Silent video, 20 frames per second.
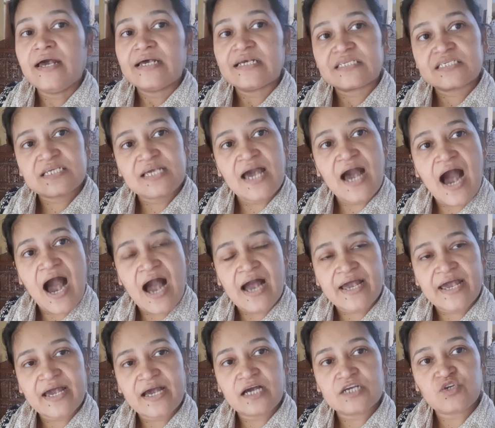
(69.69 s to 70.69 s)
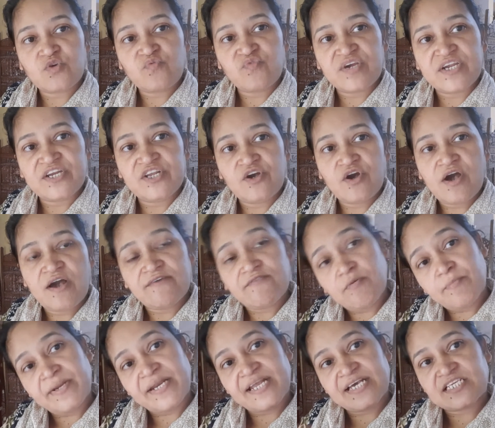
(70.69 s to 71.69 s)
इसके आगे का जो वीडियो है वो
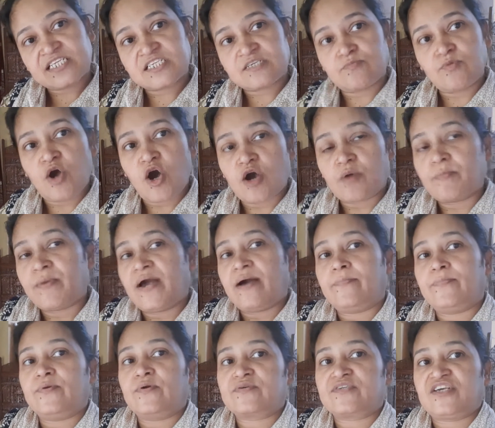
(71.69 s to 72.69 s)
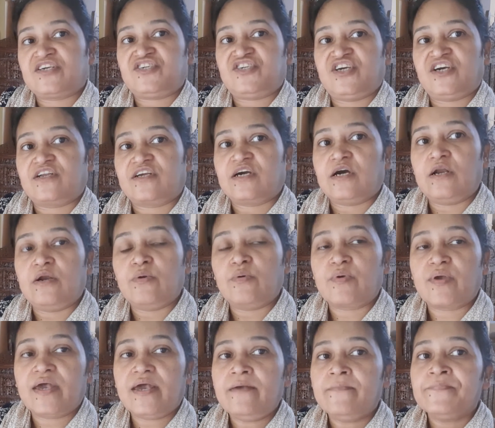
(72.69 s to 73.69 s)
मैं नेक्स्ट ब्लॉग में आप लोग से शेयर कर
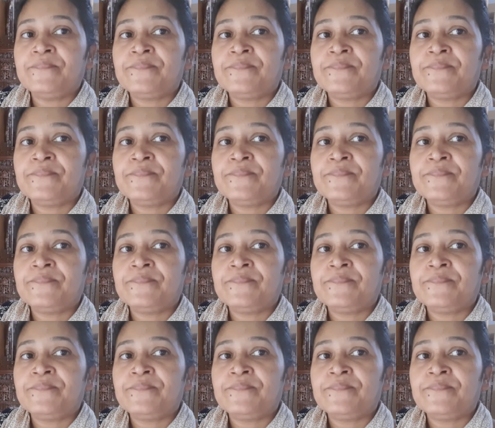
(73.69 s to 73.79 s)
लूँगी